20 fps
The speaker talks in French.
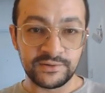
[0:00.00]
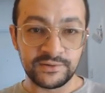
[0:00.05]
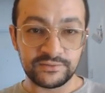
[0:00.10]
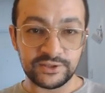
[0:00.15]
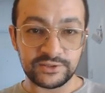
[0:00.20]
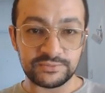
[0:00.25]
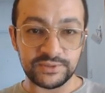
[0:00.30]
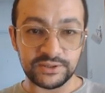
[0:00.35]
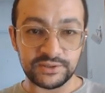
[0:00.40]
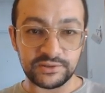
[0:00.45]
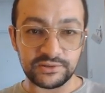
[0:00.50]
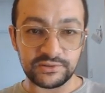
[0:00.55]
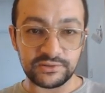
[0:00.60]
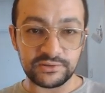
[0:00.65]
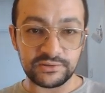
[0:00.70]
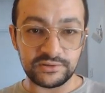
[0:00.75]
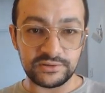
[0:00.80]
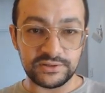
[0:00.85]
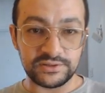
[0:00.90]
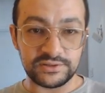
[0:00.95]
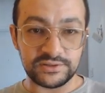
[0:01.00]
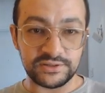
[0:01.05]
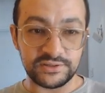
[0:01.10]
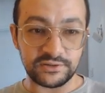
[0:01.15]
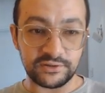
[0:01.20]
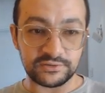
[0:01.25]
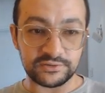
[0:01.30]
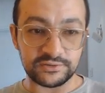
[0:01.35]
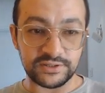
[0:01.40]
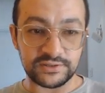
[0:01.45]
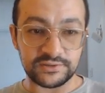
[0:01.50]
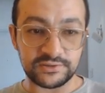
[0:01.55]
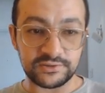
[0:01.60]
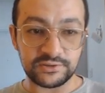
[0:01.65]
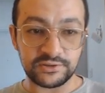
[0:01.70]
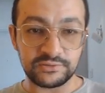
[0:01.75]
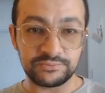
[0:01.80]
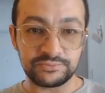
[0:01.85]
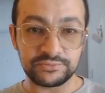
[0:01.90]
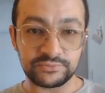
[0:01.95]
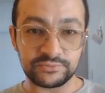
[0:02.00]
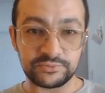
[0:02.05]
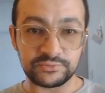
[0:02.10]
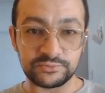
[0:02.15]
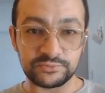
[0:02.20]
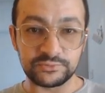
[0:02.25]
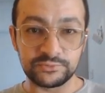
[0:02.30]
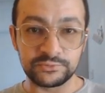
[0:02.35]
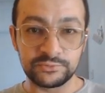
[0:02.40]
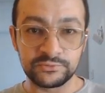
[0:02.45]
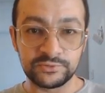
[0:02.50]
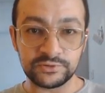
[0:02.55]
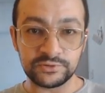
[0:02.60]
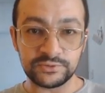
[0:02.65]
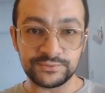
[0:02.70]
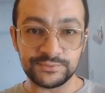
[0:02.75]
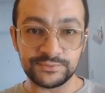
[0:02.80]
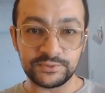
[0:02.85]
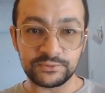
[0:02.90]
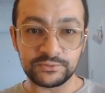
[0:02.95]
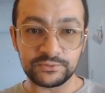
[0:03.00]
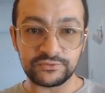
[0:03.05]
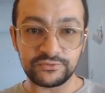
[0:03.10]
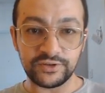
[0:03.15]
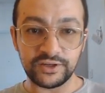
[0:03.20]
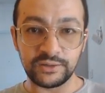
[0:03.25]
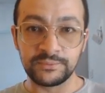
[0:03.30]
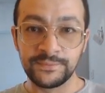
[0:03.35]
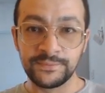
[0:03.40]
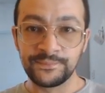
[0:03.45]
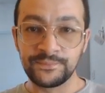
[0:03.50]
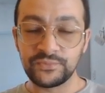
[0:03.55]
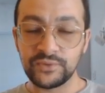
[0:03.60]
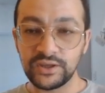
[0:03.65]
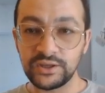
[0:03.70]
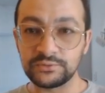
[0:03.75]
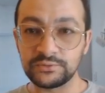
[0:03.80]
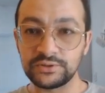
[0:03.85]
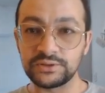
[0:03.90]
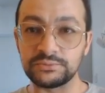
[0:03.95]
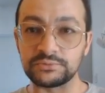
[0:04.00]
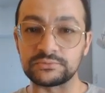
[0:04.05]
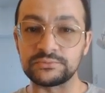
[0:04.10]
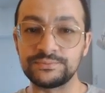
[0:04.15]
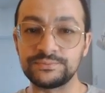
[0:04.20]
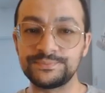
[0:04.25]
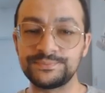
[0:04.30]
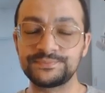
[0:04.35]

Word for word: On va se mettre ici en desktop. On l'ouvre, on ferme et on est bon.